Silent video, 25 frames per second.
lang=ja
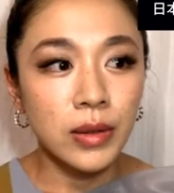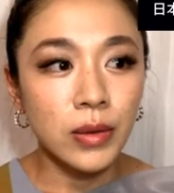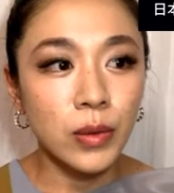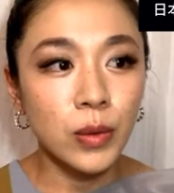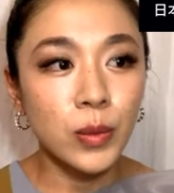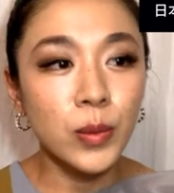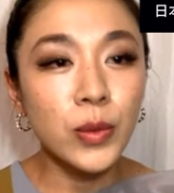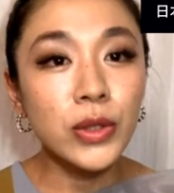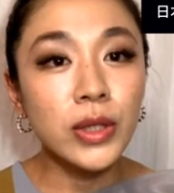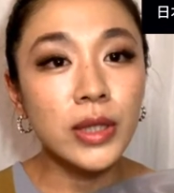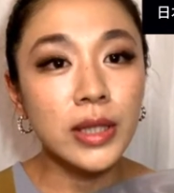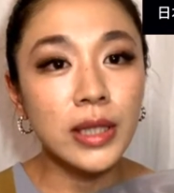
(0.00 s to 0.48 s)

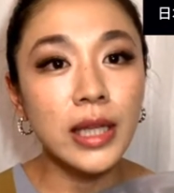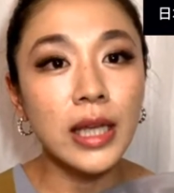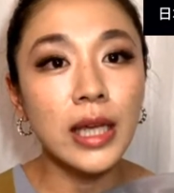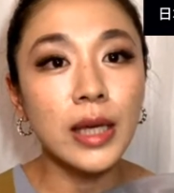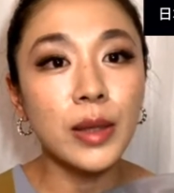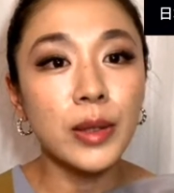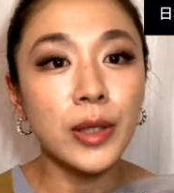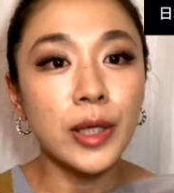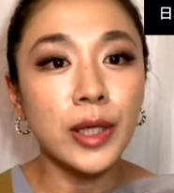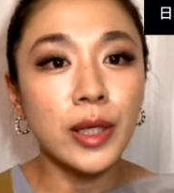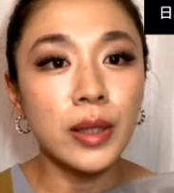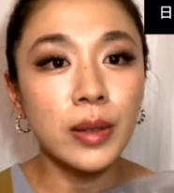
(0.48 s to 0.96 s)
思っ
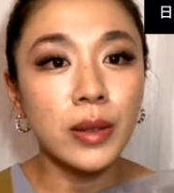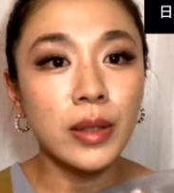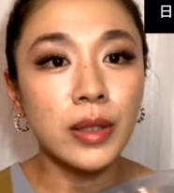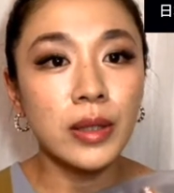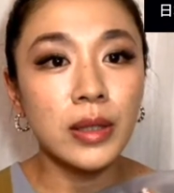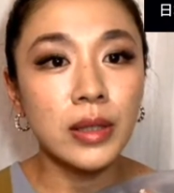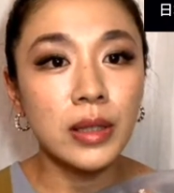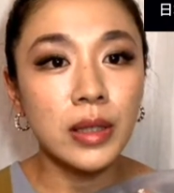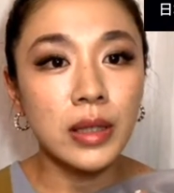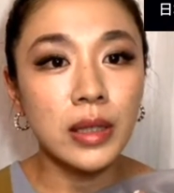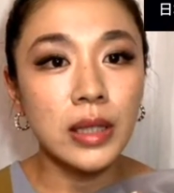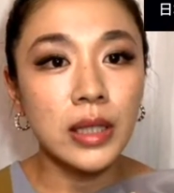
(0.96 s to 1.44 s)
て
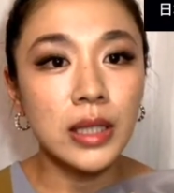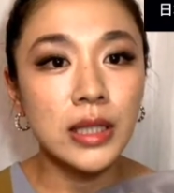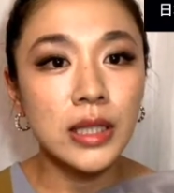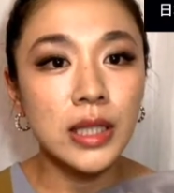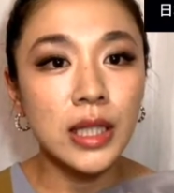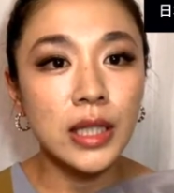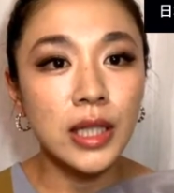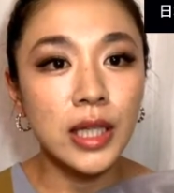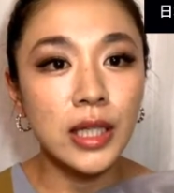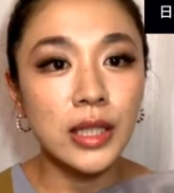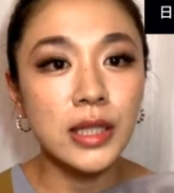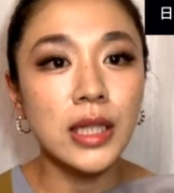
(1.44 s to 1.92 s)

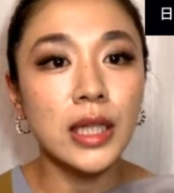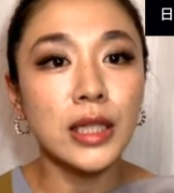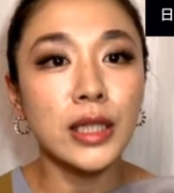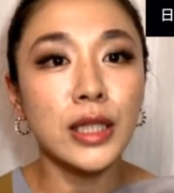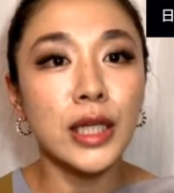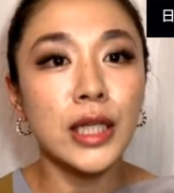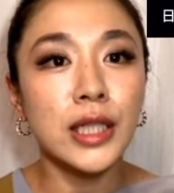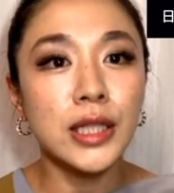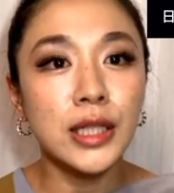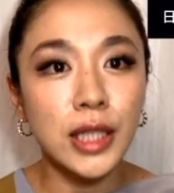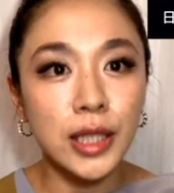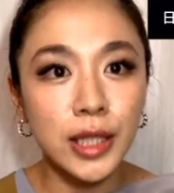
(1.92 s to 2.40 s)
SNS だっ
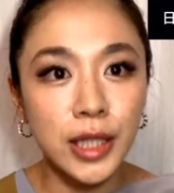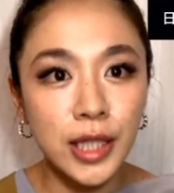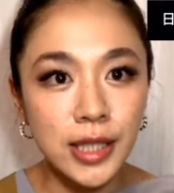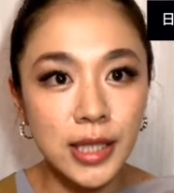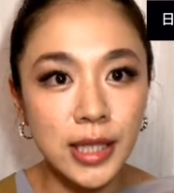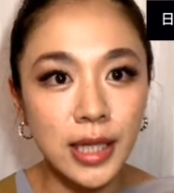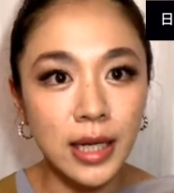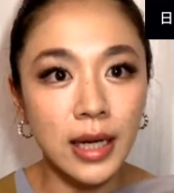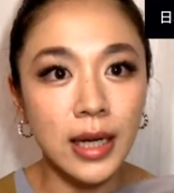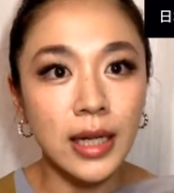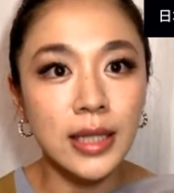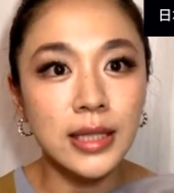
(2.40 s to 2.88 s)
たら
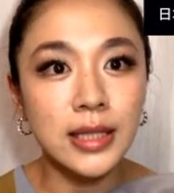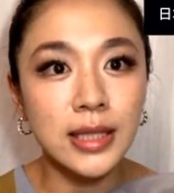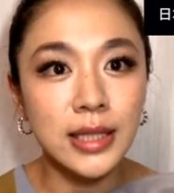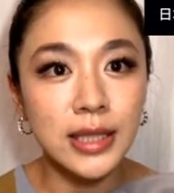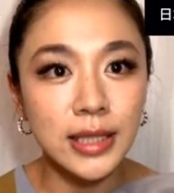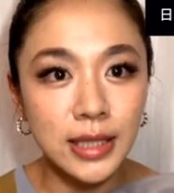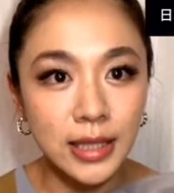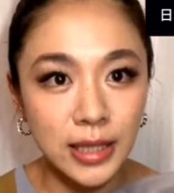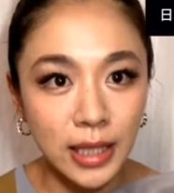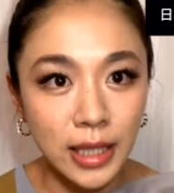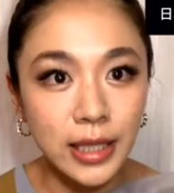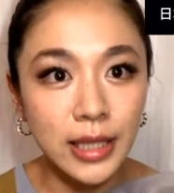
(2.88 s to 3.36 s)
SNS で発
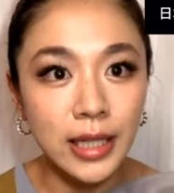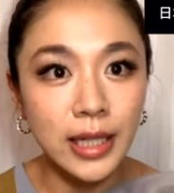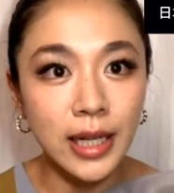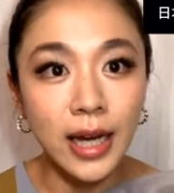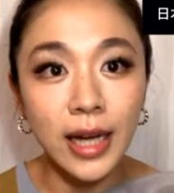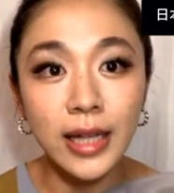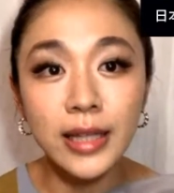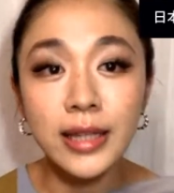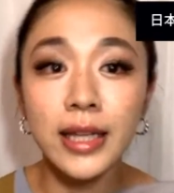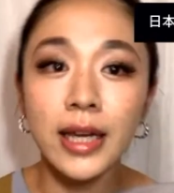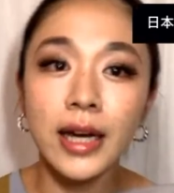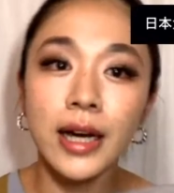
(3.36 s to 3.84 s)
信したり
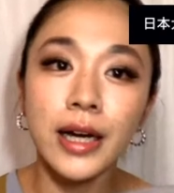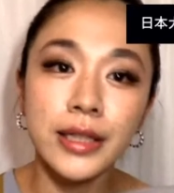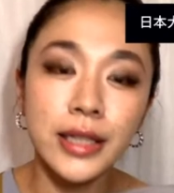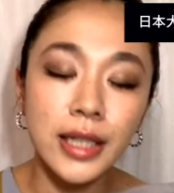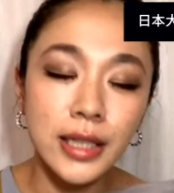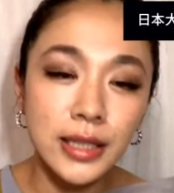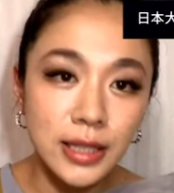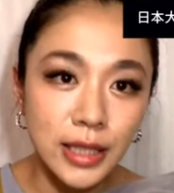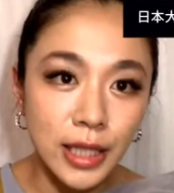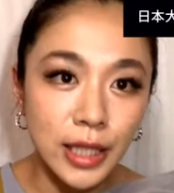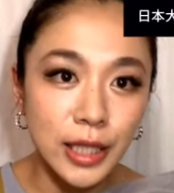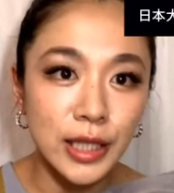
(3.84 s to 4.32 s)
会って
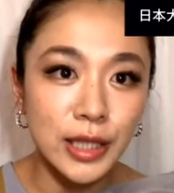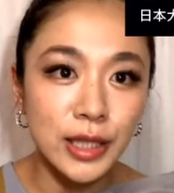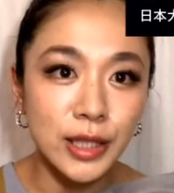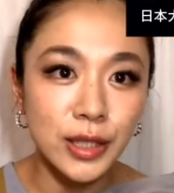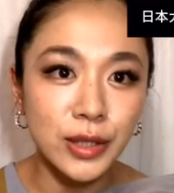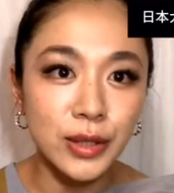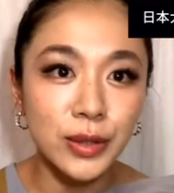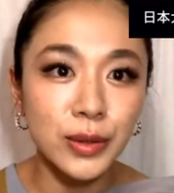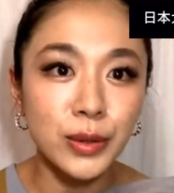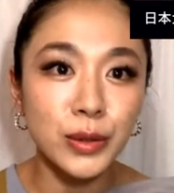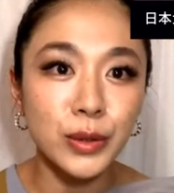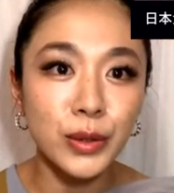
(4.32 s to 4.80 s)
話したり
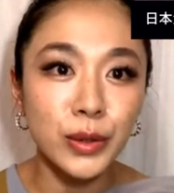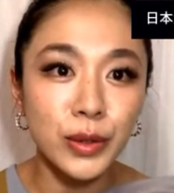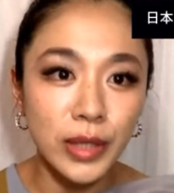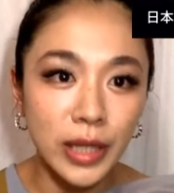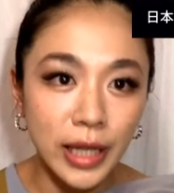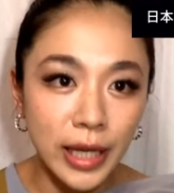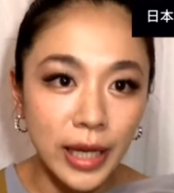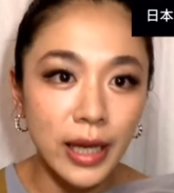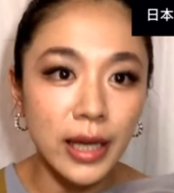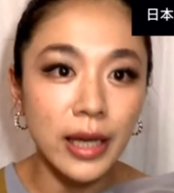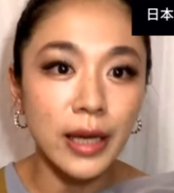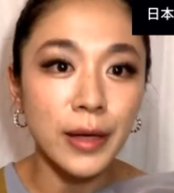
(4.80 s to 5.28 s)
すること
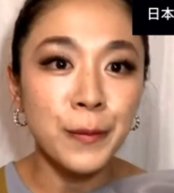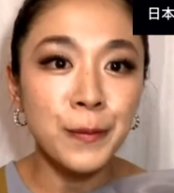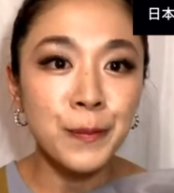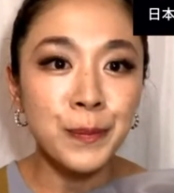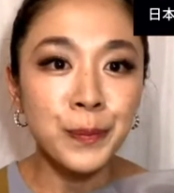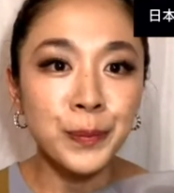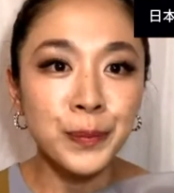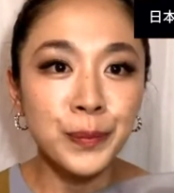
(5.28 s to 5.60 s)
で